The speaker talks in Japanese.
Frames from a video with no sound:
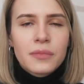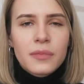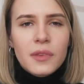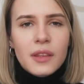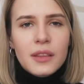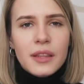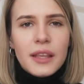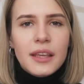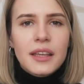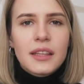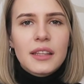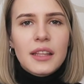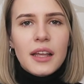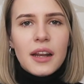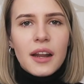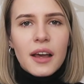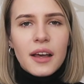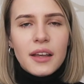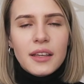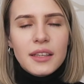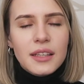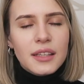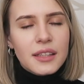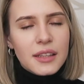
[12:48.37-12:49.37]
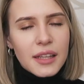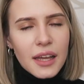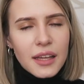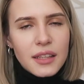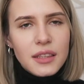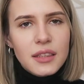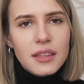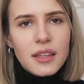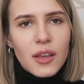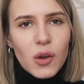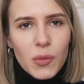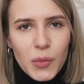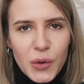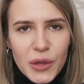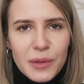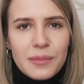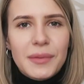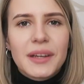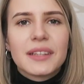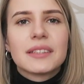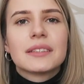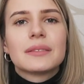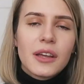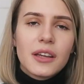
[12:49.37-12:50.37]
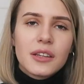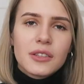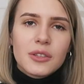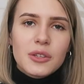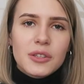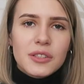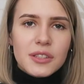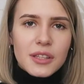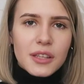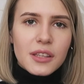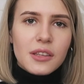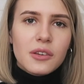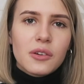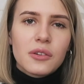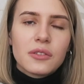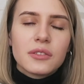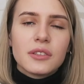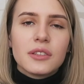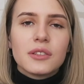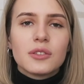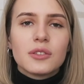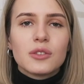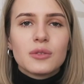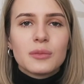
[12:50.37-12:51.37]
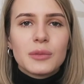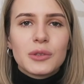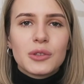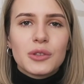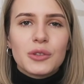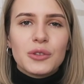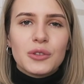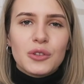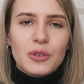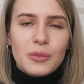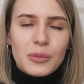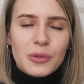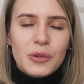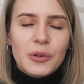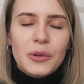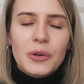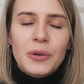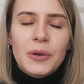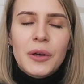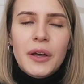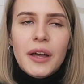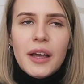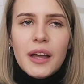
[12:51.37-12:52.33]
できたらいいなって思いますそして日本に住むというのも、